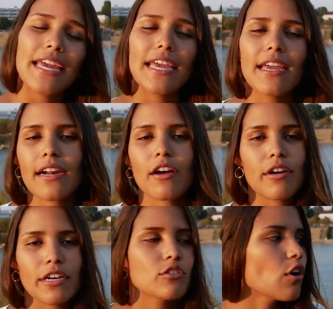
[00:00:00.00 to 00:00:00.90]
y
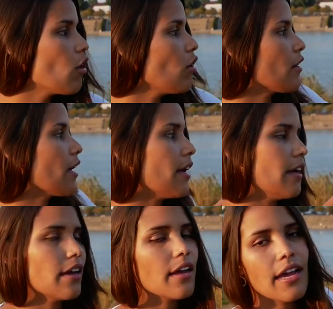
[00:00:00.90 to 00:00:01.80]
recorres todo lo
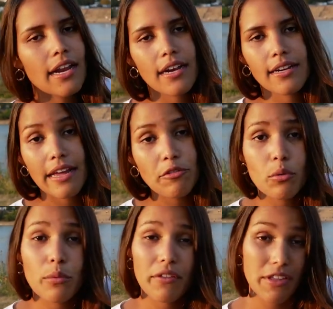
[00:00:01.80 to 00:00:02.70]
que es el
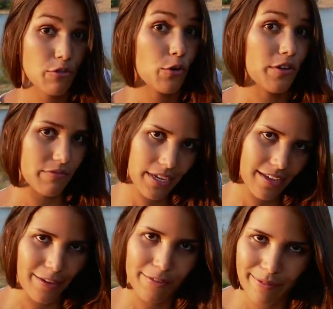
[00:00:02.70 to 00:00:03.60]
Danubio dentro de Viena.